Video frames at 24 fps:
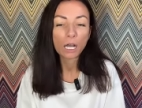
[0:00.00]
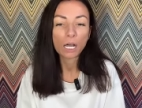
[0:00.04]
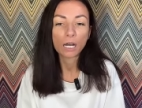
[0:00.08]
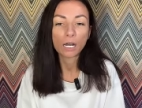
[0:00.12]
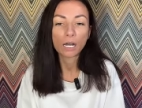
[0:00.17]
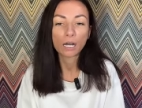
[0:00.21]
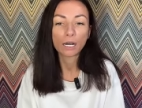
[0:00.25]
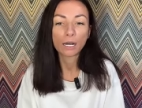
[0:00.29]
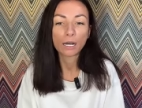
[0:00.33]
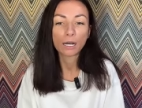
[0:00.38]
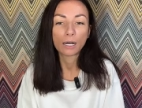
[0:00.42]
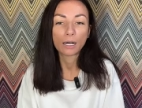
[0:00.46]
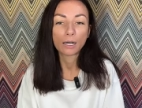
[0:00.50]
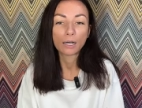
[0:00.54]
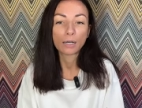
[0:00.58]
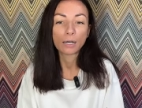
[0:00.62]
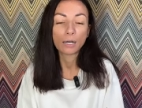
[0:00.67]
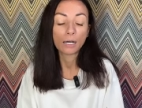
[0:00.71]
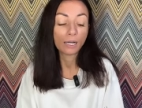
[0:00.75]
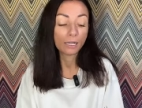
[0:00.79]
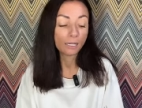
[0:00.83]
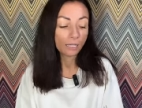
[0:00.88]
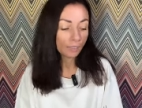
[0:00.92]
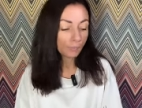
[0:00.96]

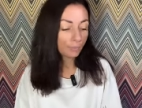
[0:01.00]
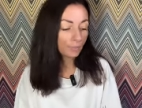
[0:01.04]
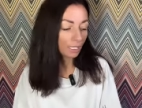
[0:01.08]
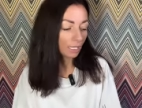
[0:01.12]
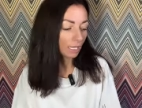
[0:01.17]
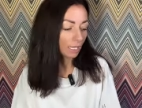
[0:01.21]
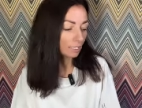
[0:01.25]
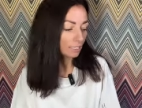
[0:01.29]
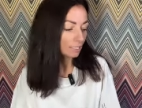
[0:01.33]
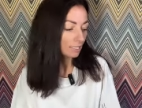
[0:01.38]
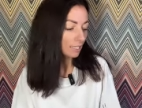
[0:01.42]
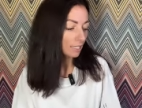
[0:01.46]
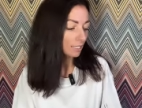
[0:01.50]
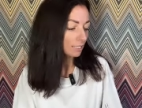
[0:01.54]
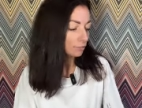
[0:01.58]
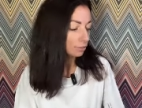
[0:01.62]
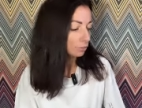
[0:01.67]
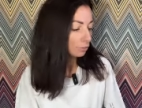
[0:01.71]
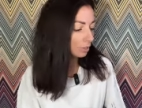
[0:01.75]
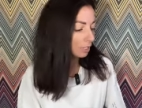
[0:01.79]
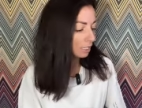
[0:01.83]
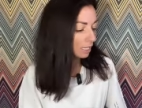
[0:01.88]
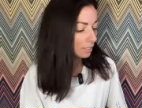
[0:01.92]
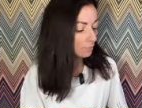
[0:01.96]
а, американская
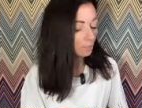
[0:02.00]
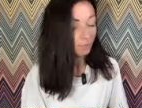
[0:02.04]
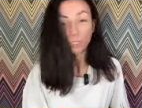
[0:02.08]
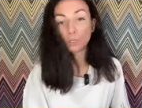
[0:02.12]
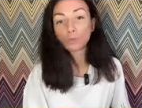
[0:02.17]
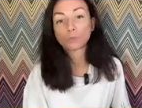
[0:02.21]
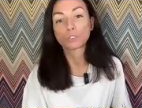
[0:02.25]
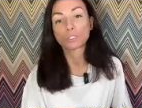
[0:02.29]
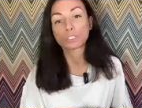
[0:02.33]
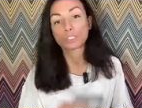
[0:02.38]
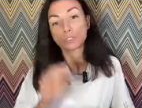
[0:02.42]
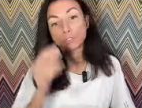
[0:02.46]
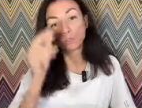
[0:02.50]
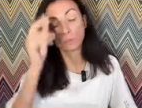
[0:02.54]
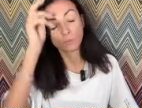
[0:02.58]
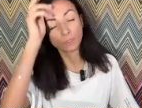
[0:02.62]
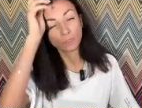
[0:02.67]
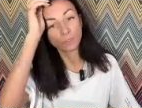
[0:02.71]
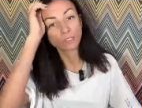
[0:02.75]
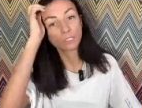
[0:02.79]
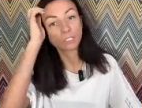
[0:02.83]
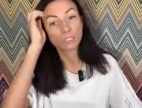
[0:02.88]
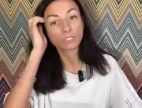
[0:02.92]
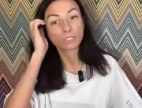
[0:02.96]
теория, америкосы ее
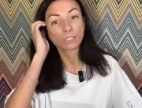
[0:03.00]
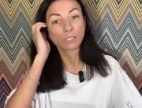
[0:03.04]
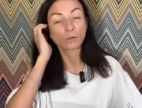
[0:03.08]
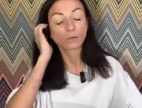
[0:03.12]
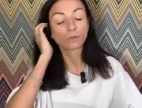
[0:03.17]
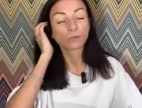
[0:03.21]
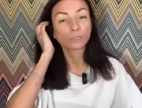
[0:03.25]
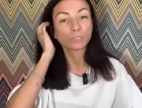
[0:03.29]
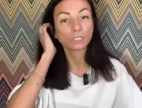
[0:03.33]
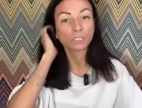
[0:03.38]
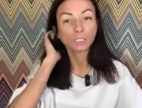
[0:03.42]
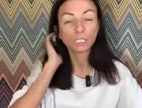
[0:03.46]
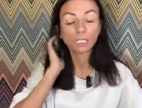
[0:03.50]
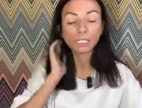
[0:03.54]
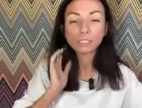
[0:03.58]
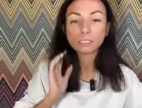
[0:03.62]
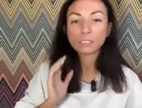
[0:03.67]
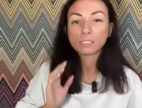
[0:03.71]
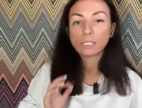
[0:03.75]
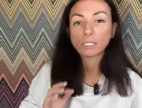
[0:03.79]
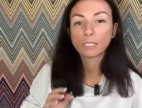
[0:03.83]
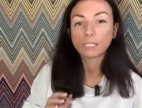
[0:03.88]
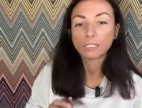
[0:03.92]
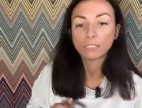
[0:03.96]
привезли с какого-то
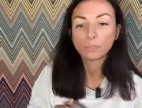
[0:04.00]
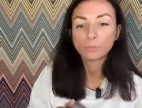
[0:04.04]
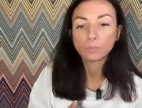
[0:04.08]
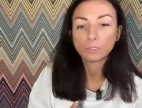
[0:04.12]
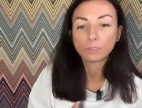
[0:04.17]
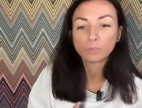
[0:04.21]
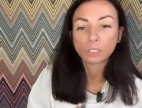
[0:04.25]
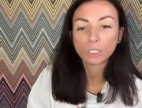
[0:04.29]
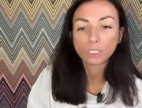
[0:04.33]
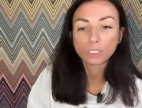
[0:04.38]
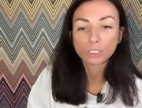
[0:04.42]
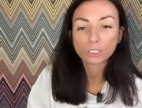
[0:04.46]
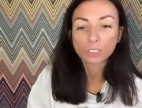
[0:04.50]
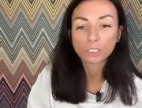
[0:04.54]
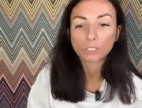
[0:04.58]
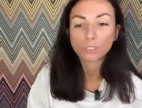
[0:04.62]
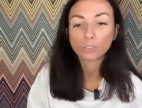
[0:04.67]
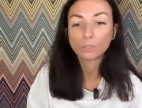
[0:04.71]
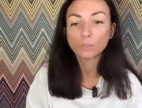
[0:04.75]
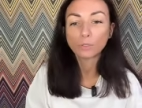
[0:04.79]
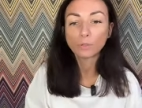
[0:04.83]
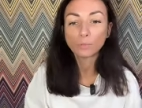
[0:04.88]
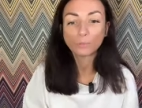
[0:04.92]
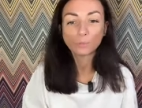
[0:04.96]
тренинга, и мы удачно
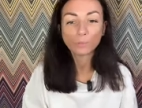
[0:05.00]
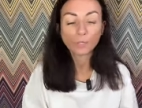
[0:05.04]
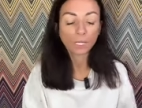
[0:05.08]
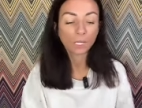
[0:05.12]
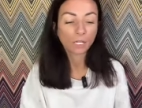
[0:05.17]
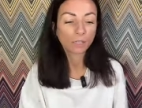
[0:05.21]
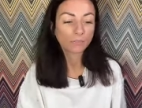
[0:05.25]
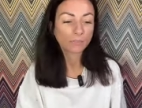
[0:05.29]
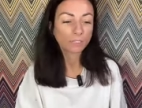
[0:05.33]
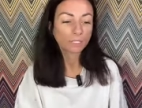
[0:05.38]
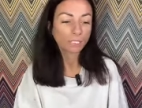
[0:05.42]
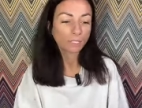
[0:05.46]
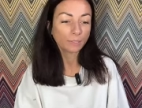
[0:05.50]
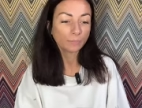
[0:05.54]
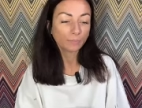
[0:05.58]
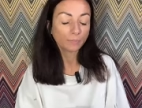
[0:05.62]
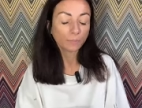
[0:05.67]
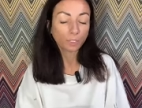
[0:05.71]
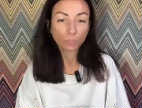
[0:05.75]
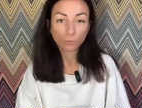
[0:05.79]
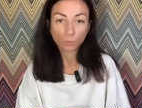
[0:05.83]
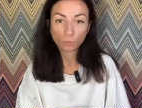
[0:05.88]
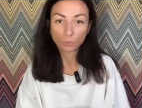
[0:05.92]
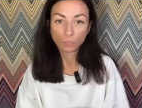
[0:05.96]
ее,
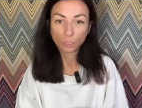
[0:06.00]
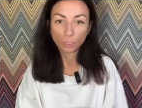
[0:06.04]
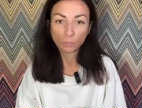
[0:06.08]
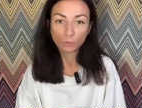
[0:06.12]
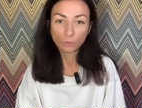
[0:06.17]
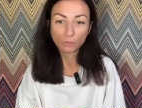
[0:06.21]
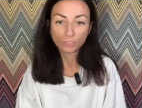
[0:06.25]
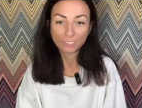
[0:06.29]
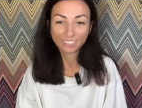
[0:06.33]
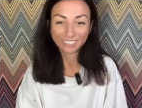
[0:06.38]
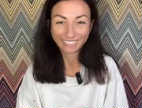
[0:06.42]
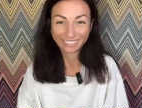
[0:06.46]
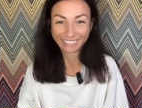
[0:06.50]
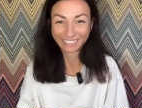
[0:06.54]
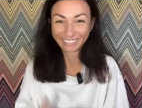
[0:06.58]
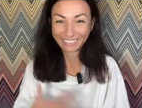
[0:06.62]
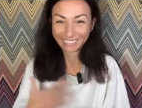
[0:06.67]
все умные люди,